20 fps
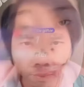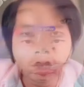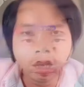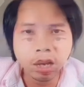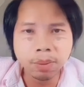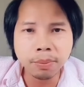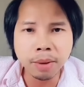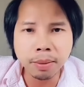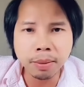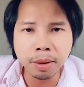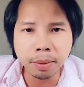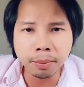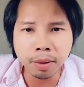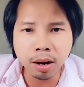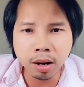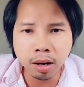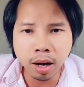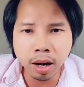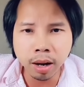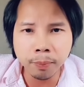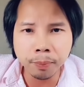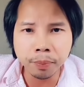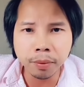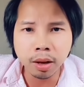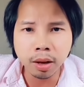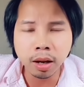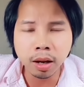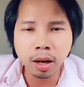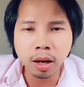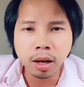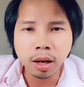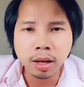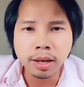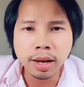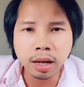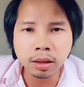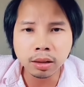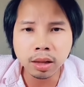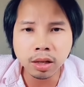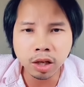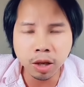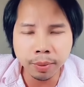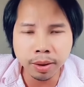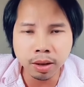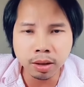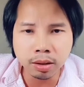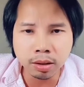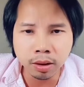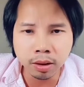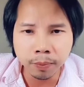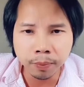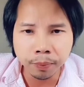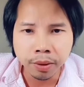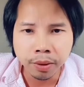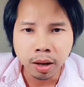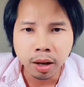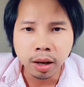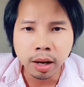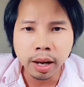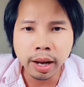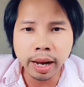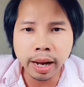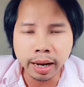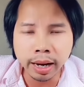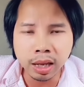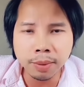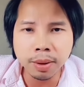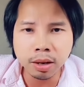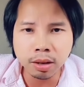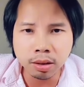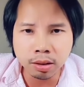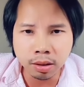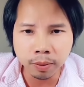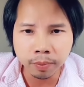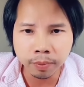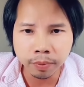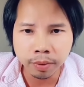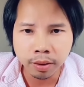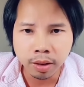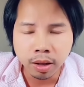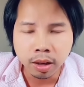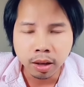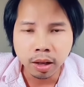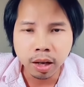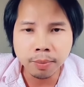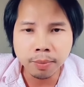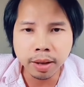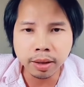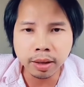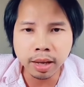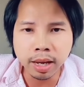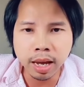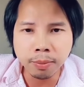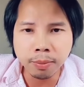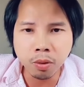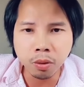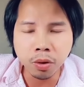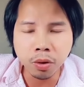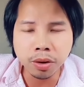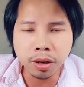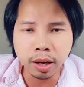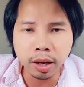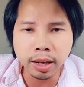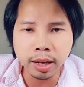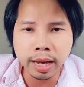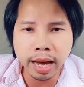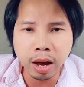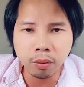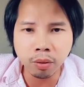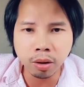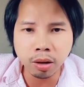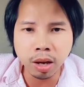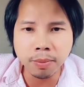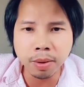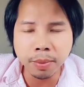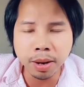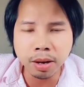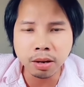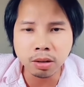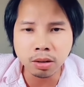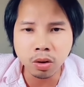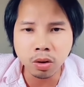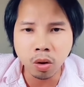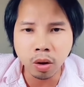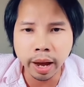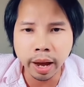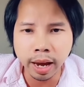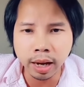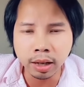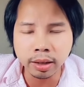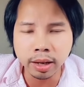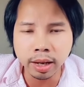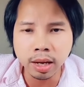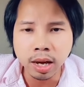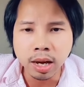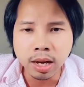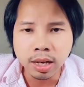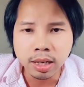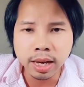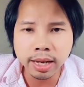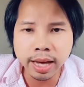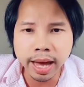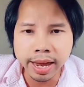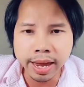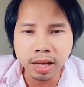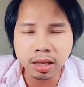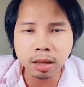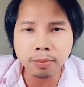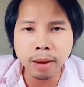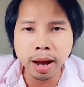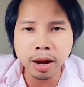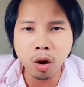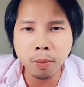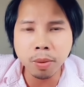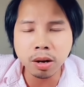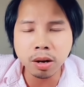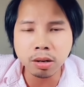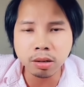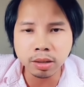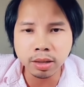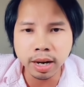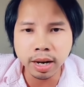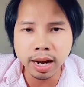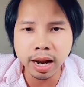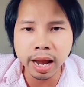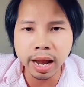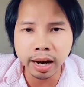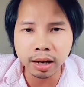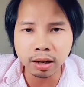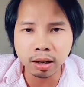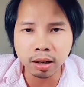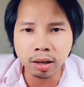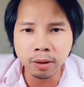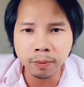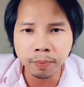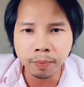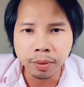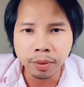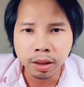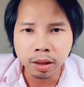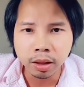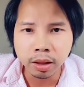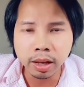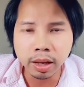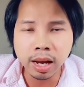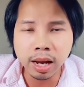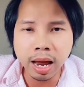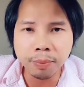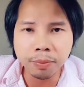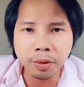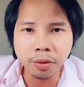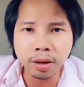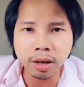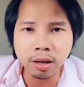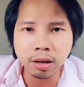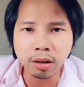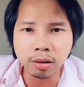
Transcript: Thì chị Nam Em làm ơn á, nhắn tin cho bé Hường, liên lạc với bé Hường để mà chị em còn nói chuyện với nhau nữa, để mà bé Hường còn hẹn chị cái ngày ra sân bay đón bé Hường về Đà Lạt nữa để đi làm cho chị